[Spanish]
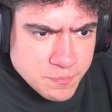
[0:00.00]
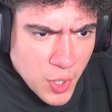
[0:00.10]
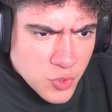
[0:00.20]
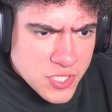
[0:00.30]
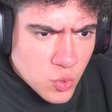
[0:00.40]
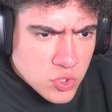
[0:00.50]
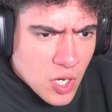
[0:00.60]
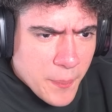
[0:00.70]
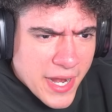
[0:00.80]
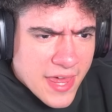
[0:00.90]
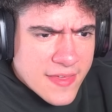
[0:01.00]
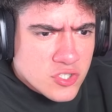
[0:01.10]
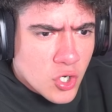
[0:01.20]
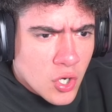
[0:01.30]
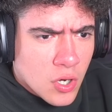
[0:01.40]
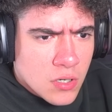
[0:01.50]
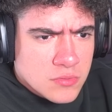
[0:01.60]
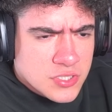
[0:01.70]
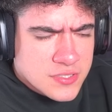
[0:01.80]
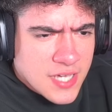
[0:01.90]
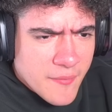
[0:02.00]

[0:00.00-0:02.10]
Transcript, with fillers: Pero si lootió paredes o no? Si ¿Sí se